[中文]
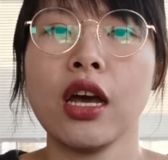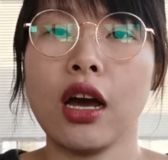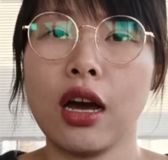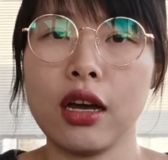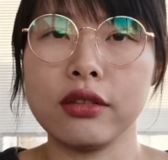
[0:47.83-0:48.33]

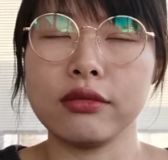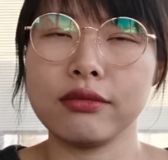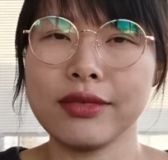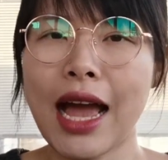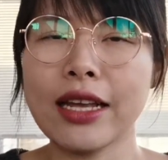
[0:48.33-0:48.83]
很
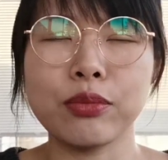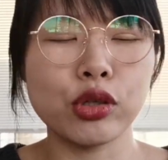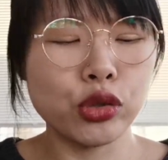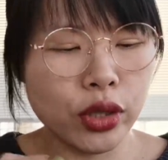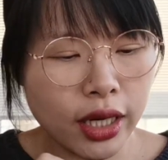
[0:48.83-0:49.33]
大，也不
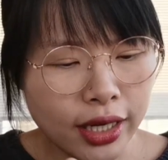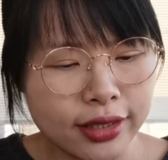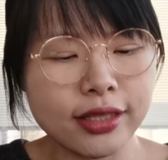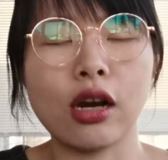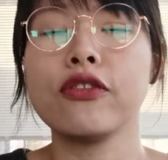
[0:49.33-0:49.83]
是属于
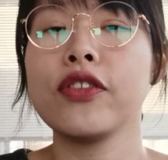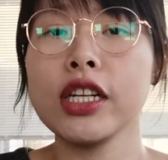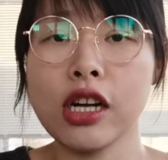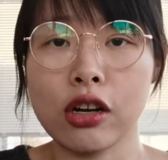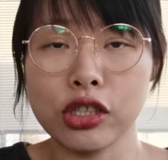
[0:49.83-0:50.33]
很小，非
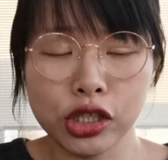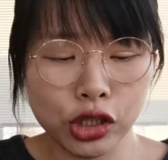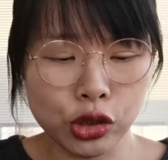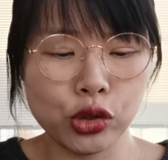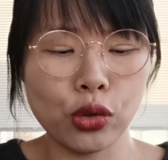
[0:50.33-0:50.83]
常
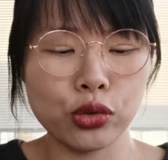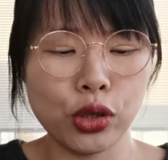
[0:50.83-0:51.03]
适中，